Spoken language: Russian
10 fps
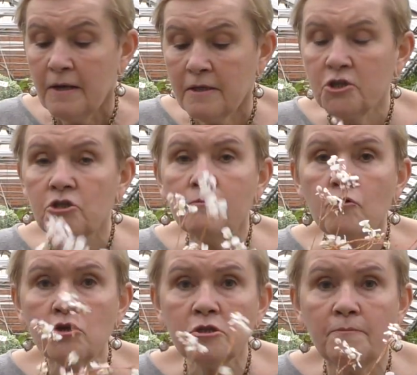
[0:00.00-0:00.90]
Значит,
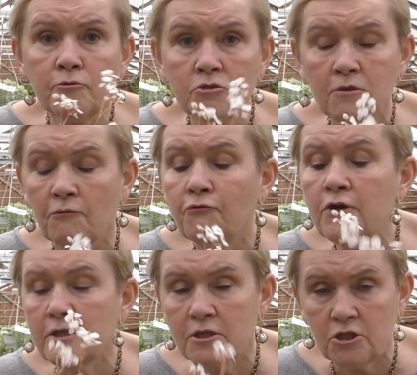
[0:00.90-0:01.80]
можно просто
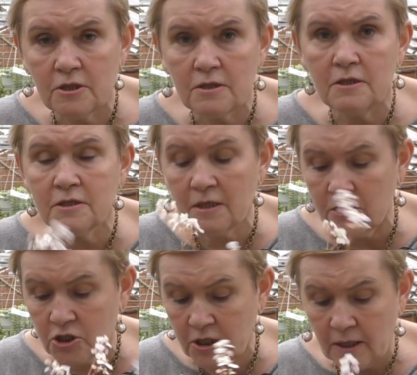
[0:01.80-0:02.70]
вытащить из
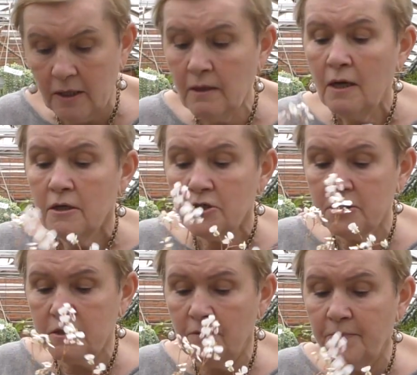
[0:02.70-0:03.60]
горшка,
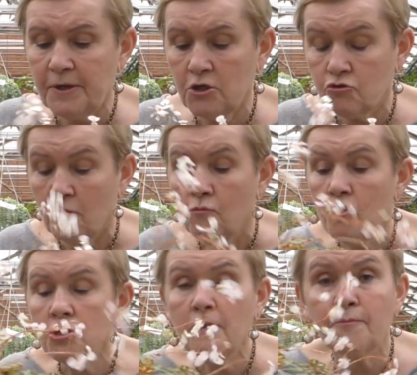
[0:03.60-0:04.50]
сейчас я вам покажу,
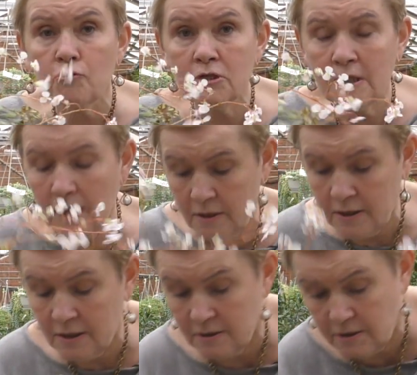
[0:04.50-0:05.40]
можно просто
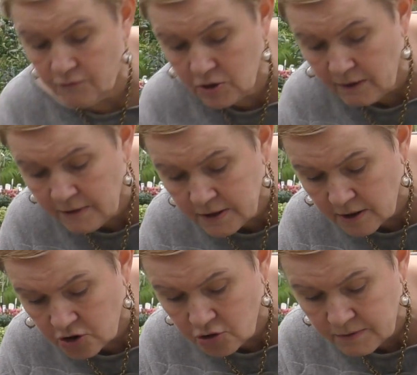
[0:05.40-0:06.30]
отрезать. Вот давайте
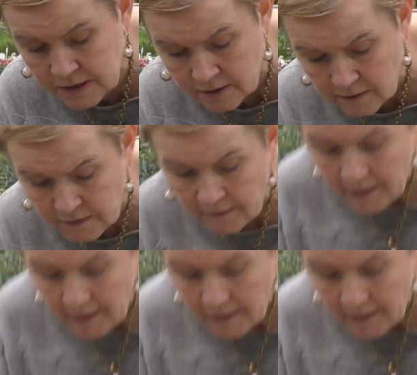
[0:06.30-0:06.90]
начнем с этого.